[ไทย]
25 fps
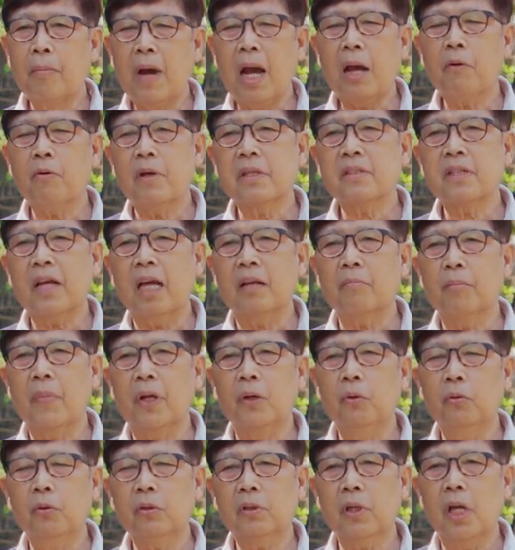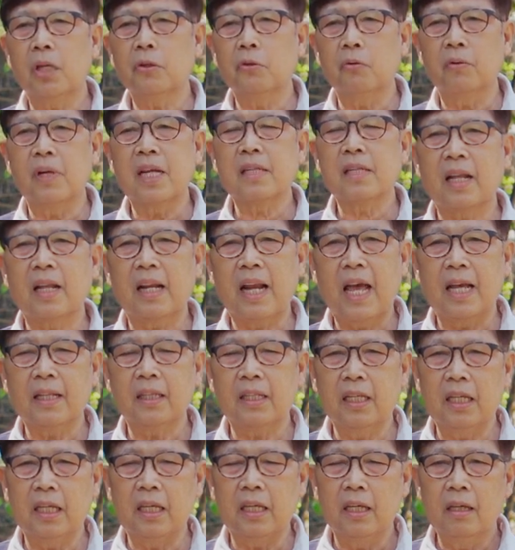มากกว่าสัตว์มนุษย์ก็อยู่ฐานะ
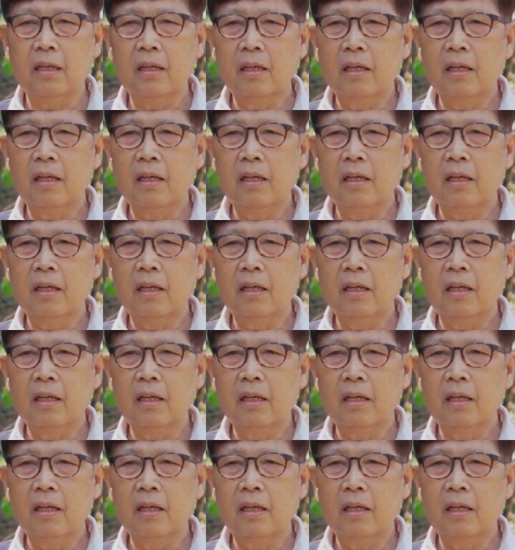ที่